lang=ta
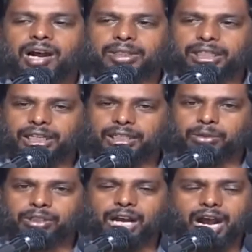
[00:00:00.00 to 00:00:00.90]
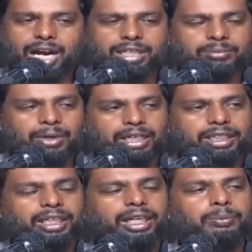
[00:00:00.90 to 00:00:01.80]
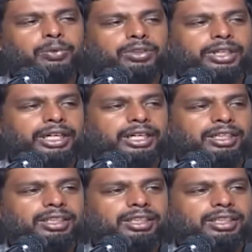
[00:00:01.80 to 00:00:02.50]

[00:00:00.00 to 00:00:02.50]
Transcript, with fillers: அவர்களை ஒரு ஆடு மாடுகளை போன்றே